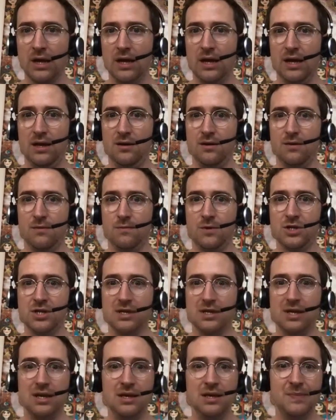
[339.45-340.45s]
et moi j'ai
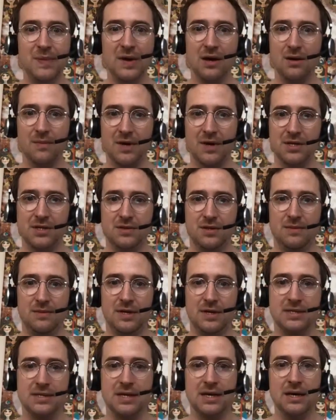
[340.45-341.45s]
été hyper impressionné
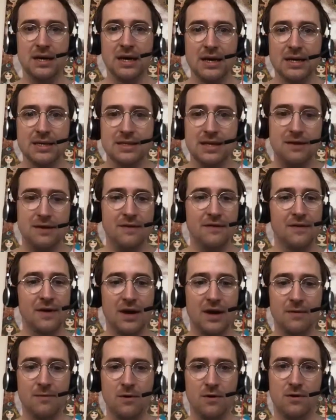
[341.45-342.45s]
par ça, ça avait
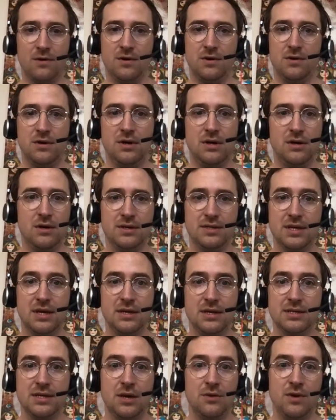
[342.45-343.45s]
vraiment, un,
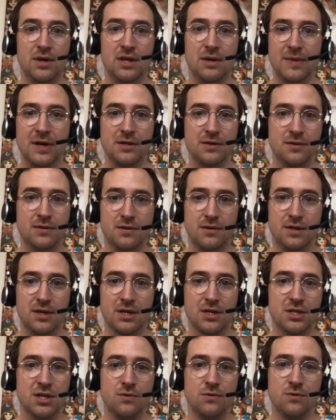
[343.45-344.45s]
ça, a eu un impact de
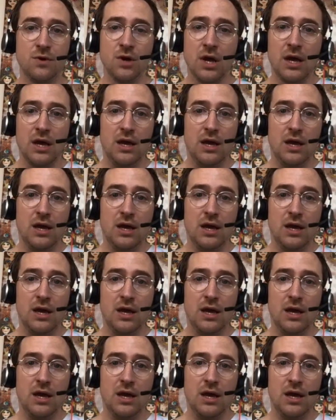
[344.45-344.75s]
dingue chez nous,